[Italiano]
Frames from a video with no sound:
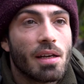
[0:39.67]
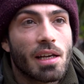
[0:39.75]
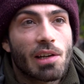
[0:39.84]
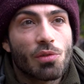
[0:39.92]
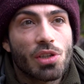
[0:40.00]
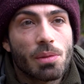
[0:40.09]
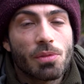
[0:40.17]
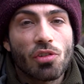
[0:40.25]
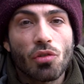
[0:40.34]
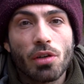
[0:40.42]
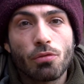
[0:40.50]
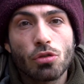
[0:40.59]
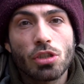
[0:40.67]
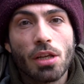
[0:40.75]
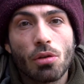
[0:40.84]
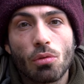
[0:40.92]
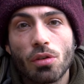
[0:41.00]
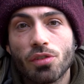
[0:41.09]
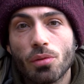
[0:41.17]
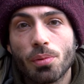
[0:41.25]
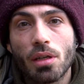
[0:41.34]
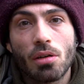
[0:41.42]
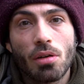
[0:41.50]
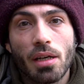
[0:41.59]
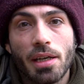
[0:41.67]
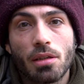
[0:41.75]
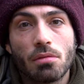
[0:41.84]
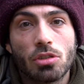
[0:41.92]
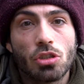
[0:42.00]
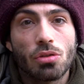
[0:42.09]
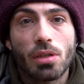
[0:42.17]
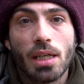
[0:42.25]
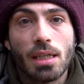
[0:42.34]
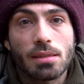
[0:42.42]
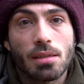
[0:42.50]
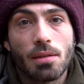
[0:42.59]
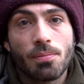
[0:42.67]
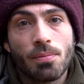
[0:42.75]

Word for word: e quindi mi sono rifugiato in questo piccolo laghetto vicino casa.